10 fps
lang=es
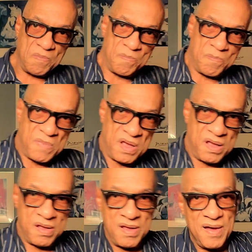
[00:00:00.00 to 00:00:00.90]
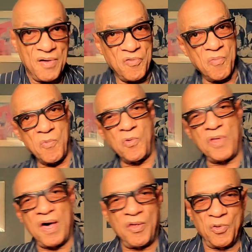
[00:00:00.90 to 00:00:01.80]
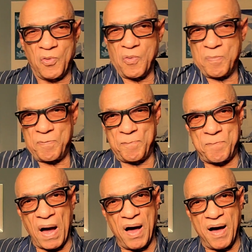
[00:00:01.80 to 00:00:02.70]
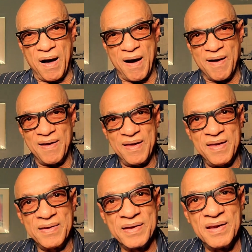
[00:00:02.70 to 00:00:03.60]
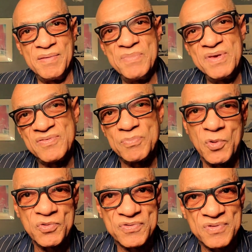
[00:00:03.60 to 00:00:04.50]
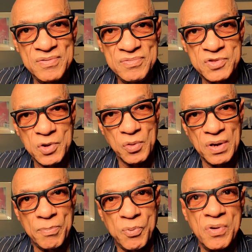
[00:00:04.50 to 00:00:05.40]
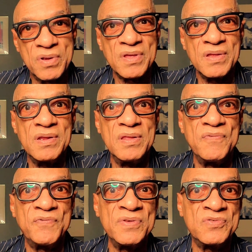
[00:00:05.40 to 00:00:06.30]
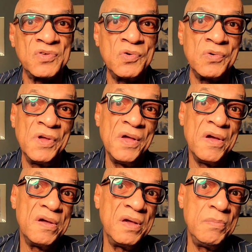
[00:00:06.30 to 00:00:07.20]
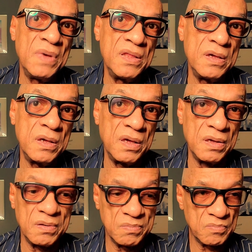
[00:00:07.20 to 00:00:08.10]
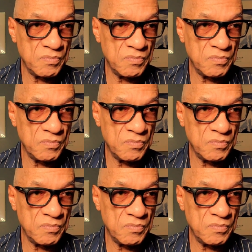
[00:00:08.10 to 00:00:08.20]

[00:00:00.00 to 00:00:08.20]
me he acomodado pa en el mismo centro de la puerta del edificio y me dije,